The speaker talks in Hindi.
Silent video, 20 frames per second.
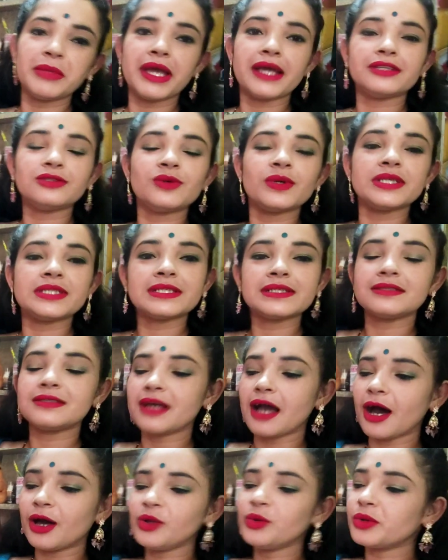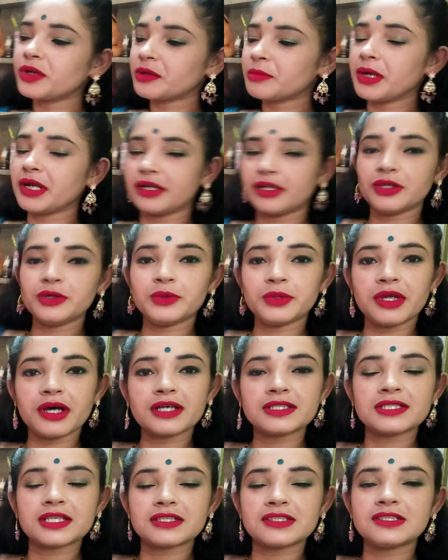मैं तो ऐसे तैयार होके बैठी हूँ
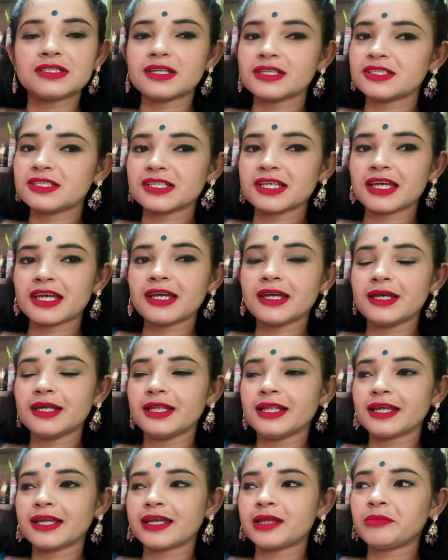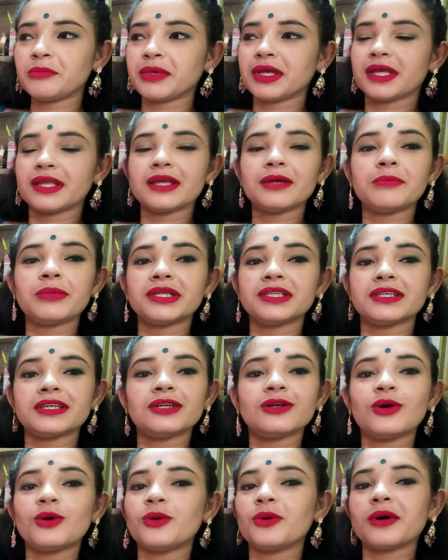ना सज धज के लेकिन मेरे पति
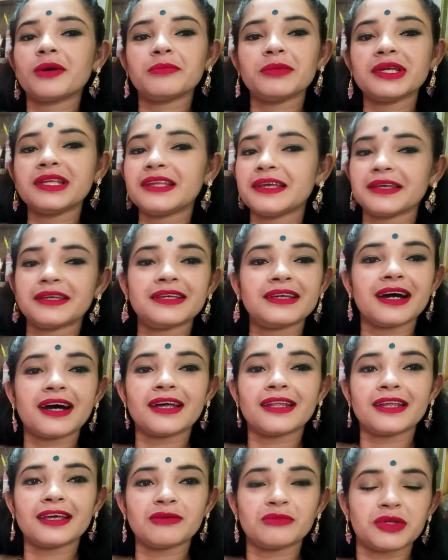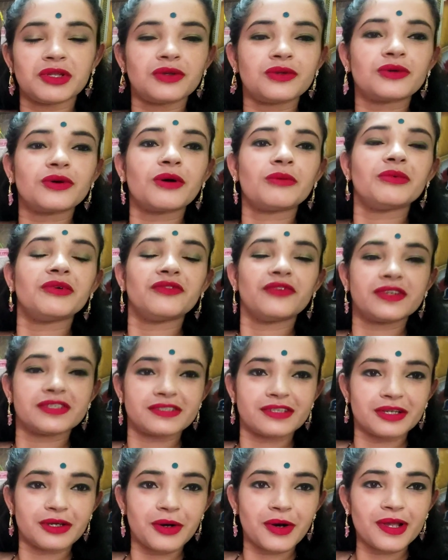को अभी नहीं आना है मैंने उनको अभी फिर
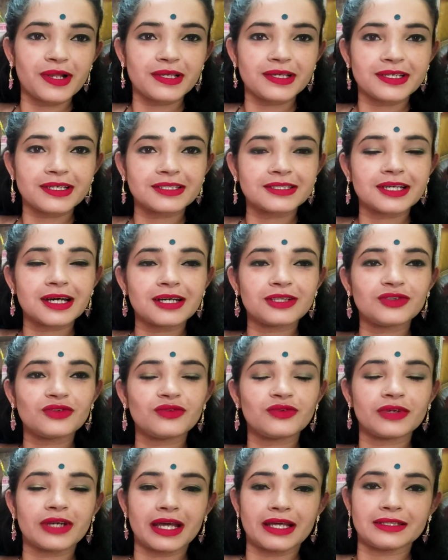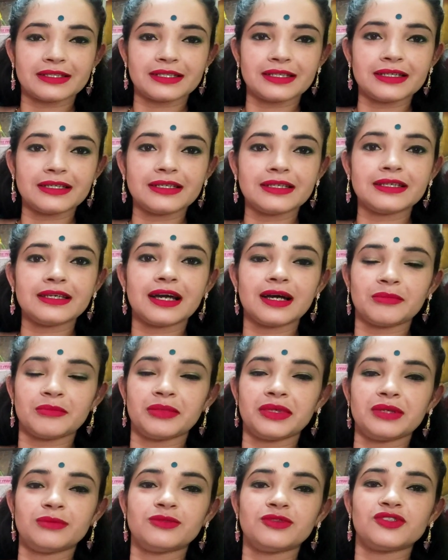से कॉल किया था तो वो कहते कि
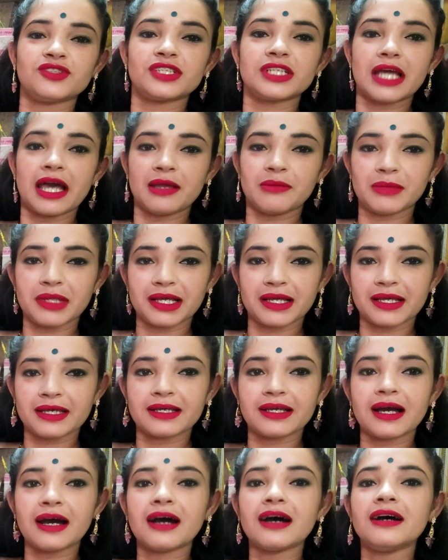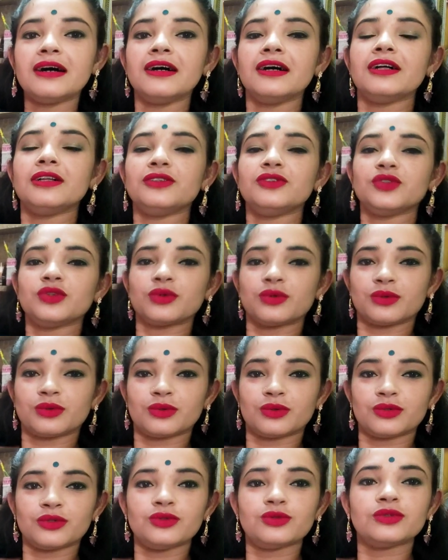अभी मुझे टाइम लगेगा तो
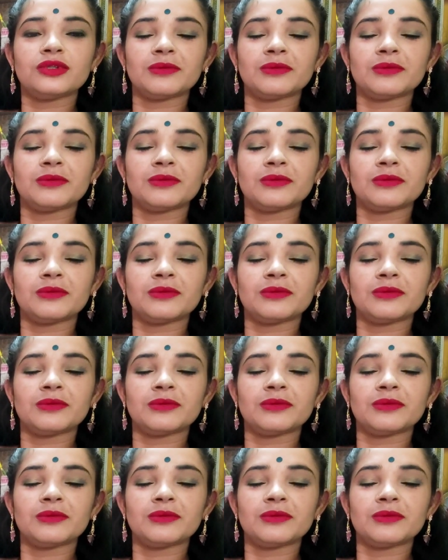तू